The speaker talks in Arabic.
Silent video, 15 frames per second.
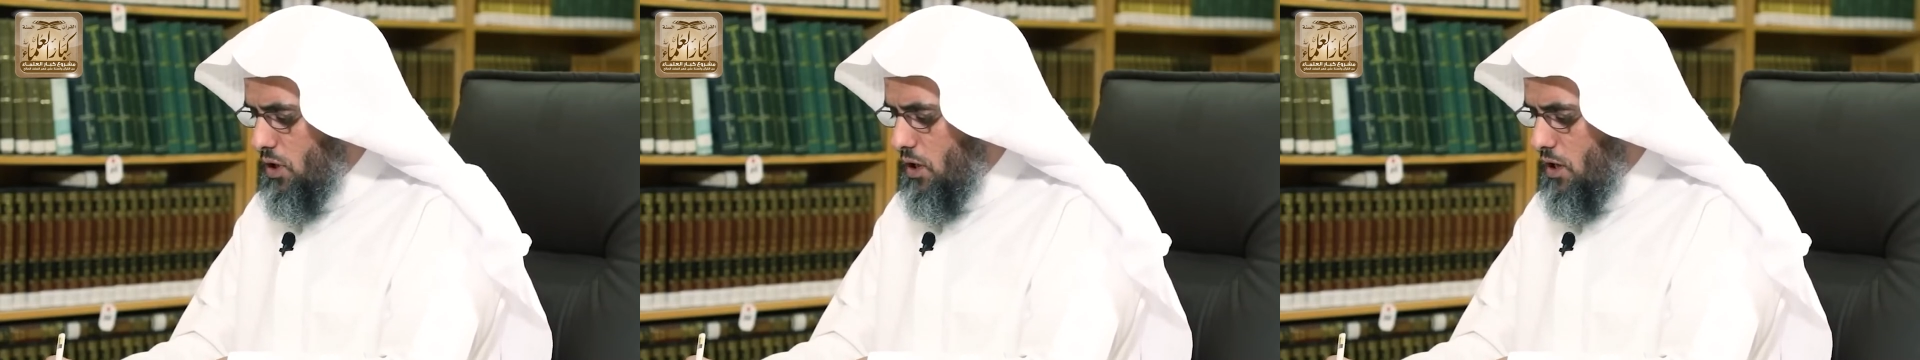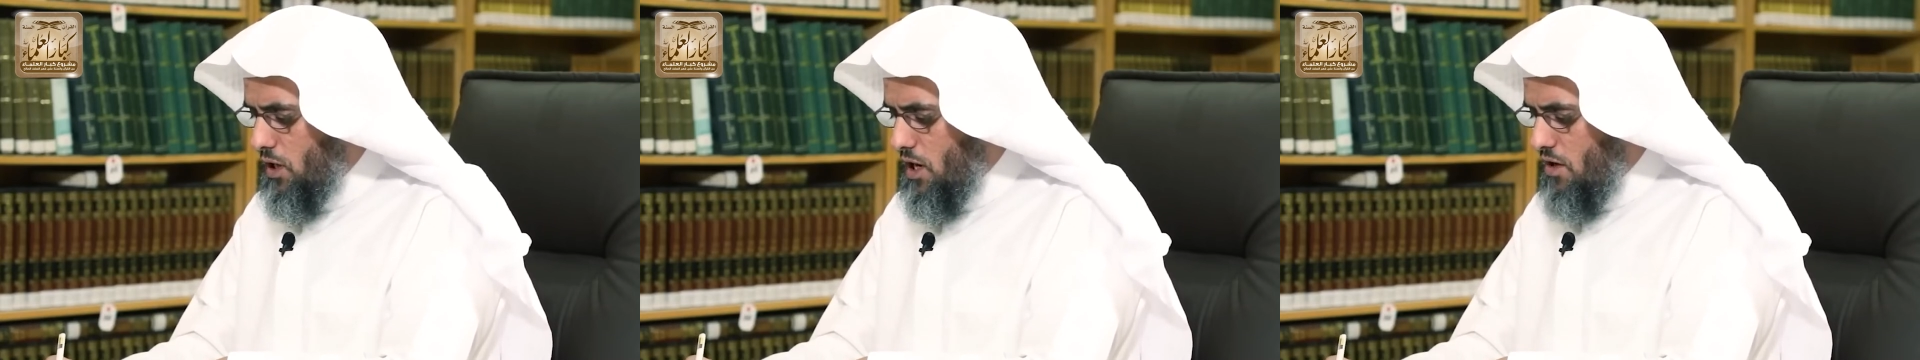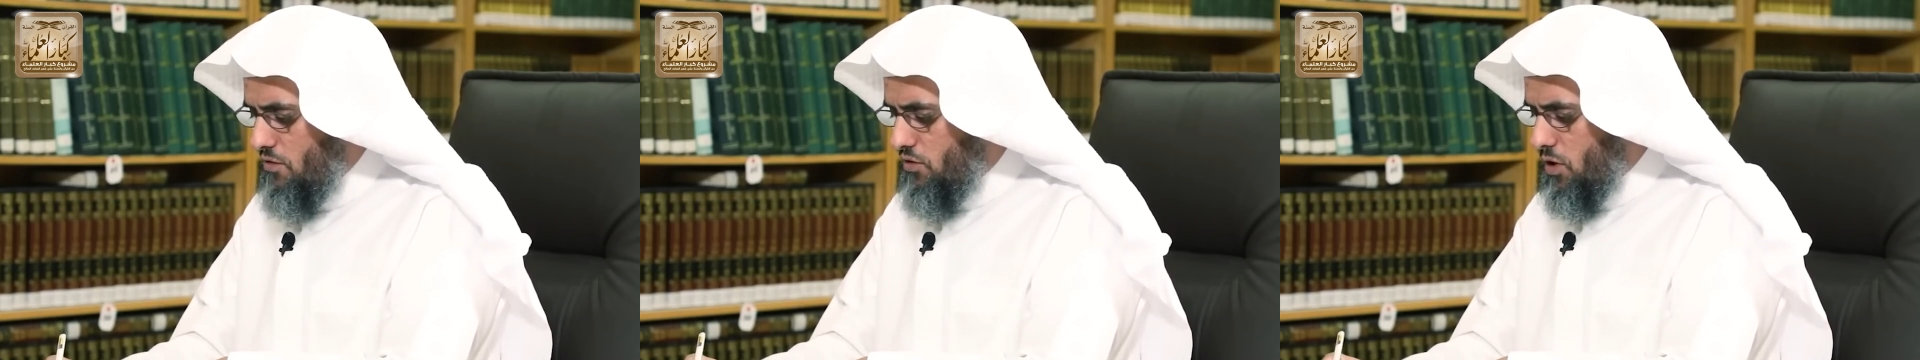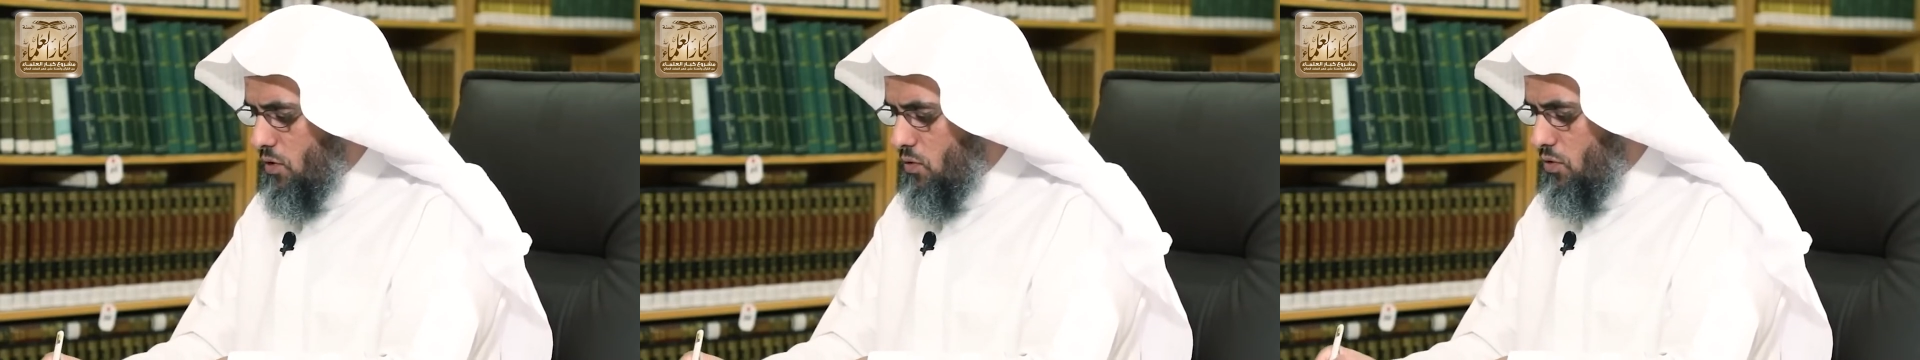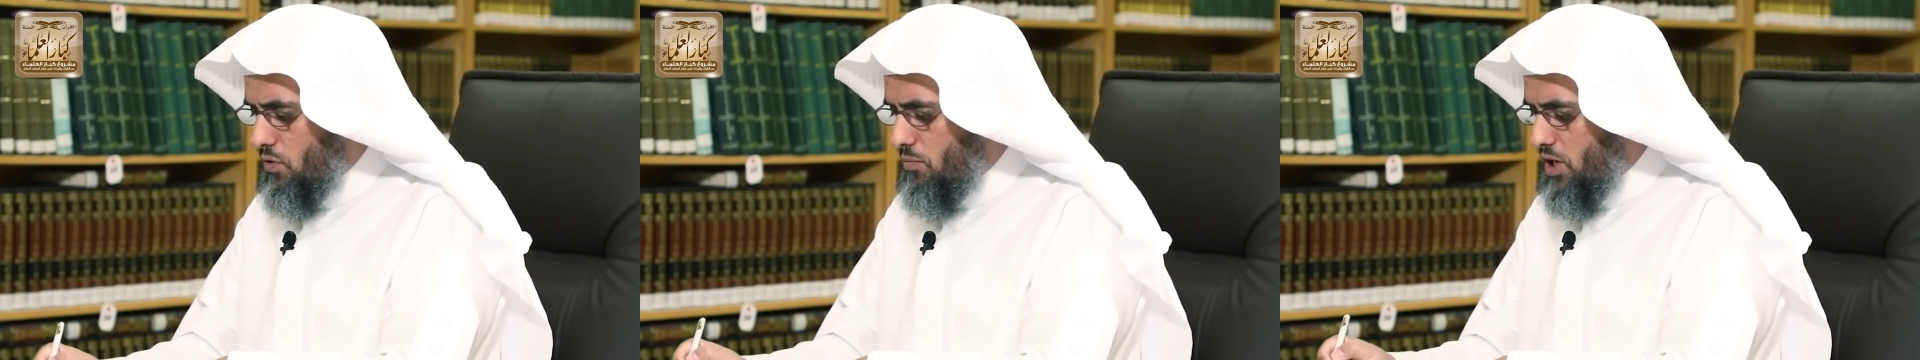إلا في
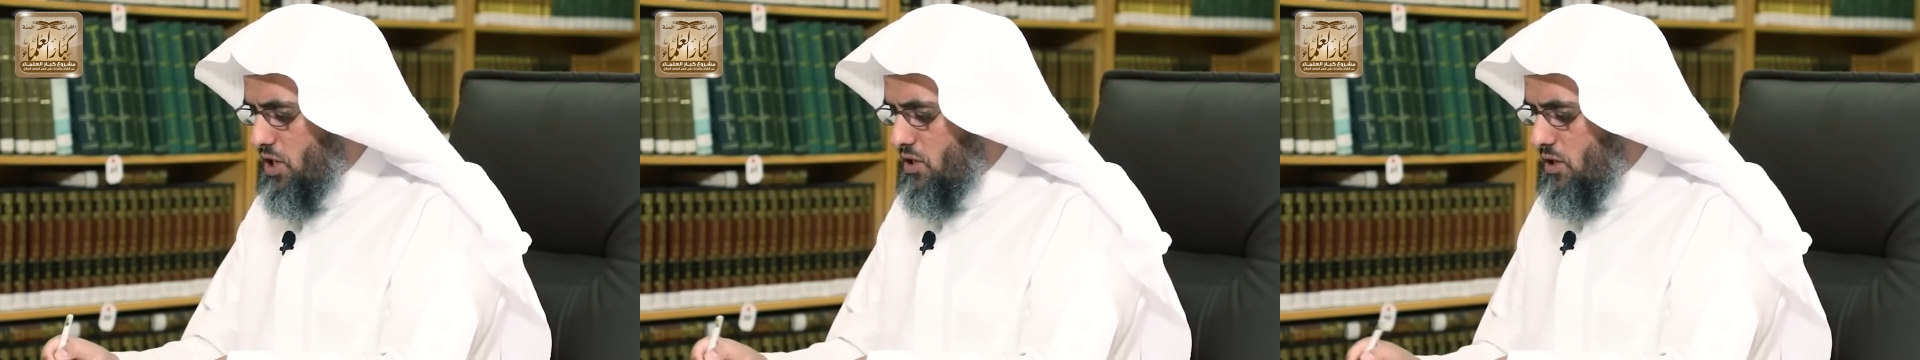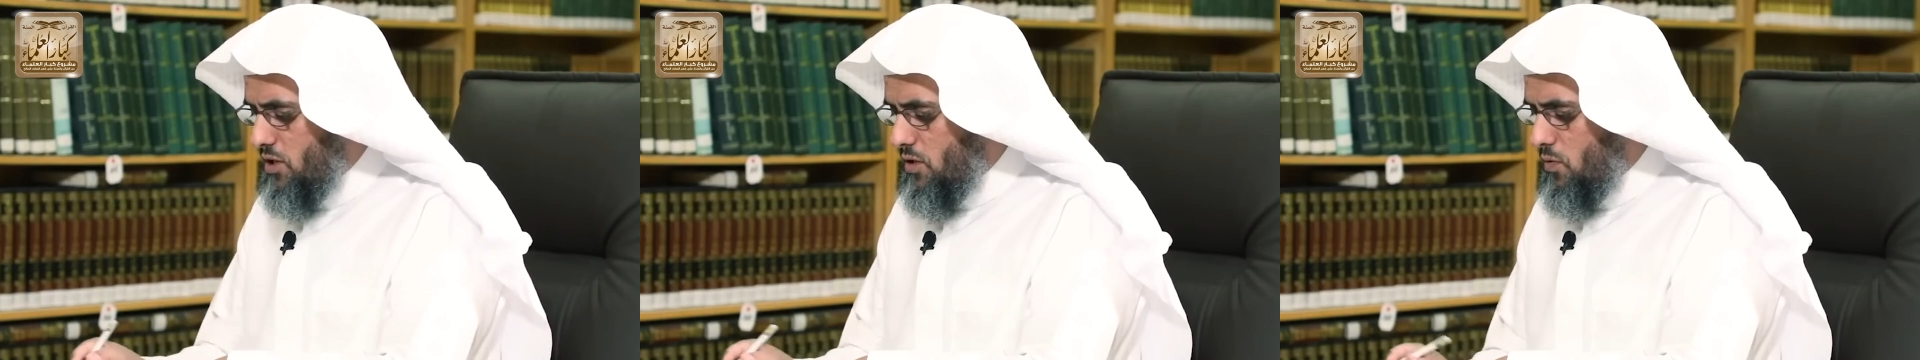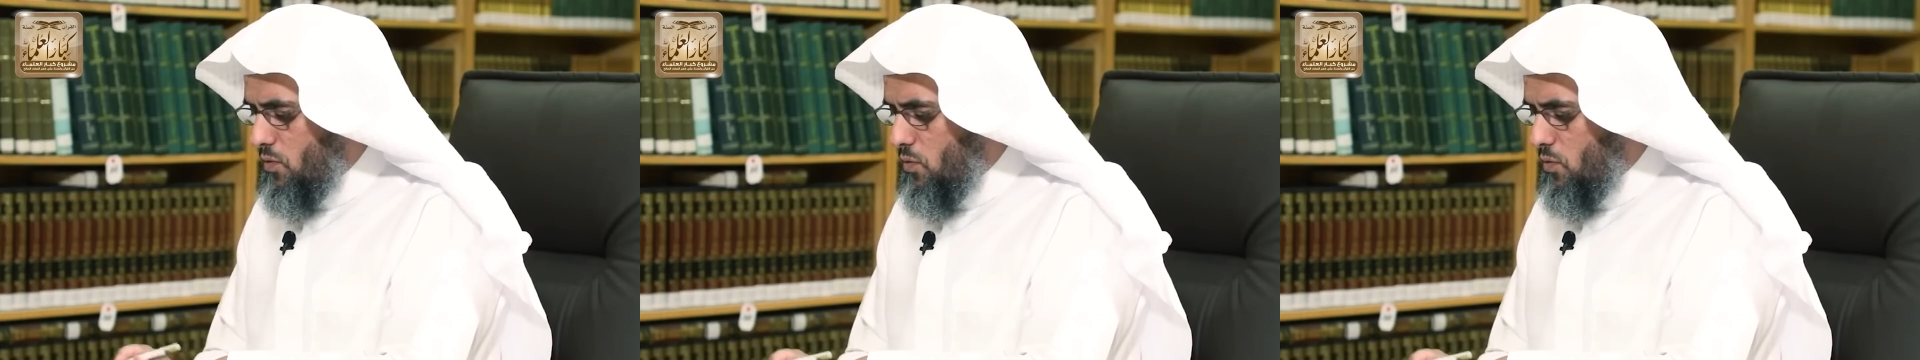قربة